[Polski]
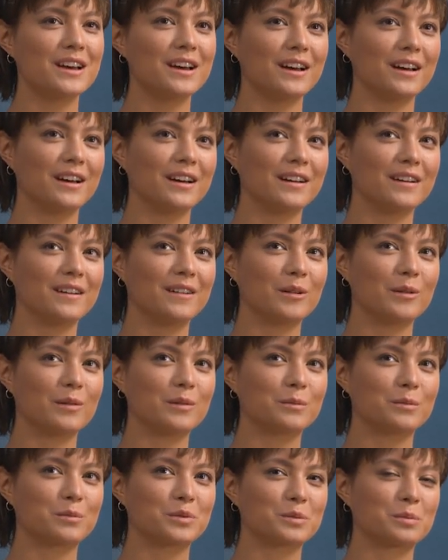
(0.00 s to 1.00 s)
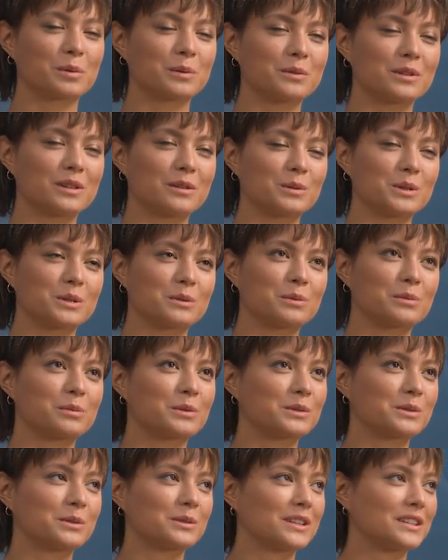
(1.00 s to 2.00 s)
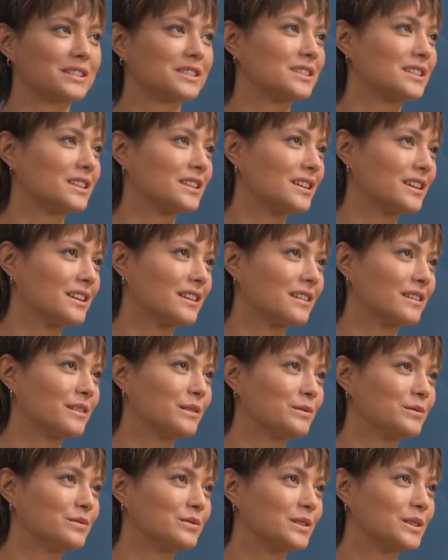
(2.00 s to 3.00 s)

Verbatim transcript: E, przypomina mi się po prostu ta scena,